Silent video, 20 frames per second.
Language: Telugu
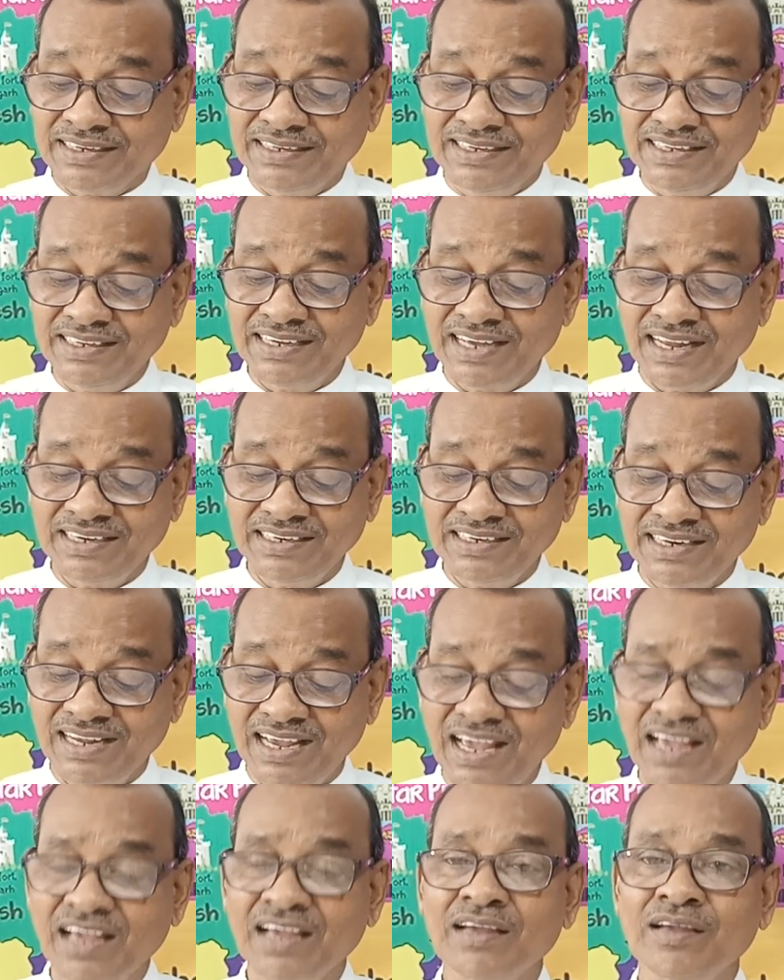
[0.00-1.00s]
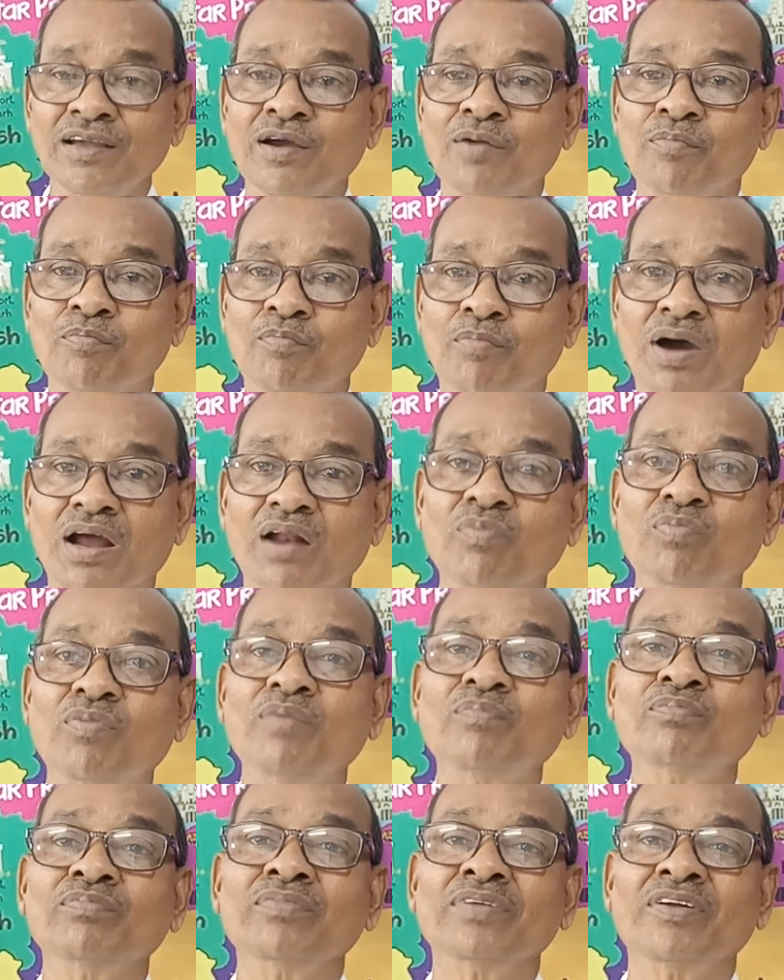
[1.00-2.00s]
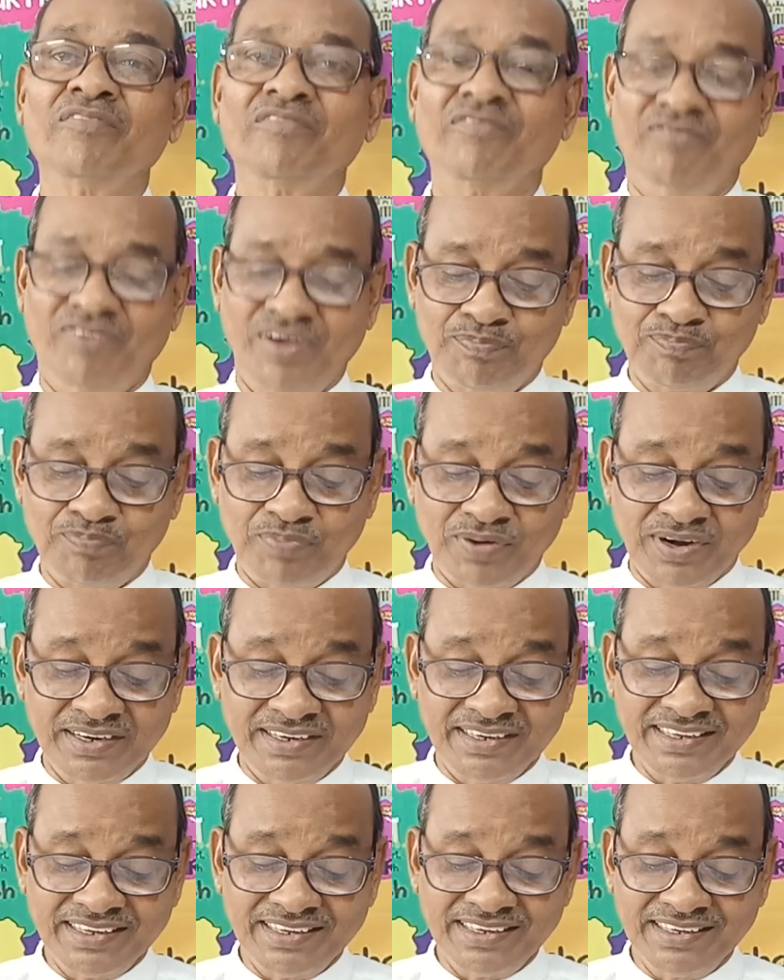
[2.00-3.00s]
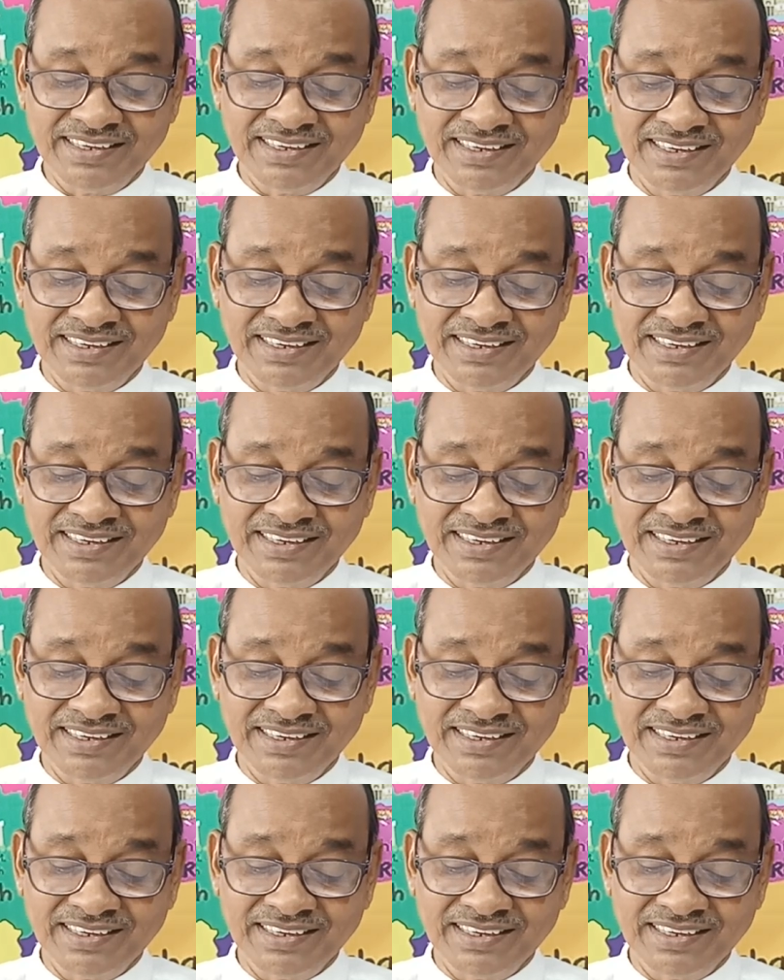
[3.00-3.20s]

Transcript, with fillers: డిఎన్ఏ మర్మం విప్పండి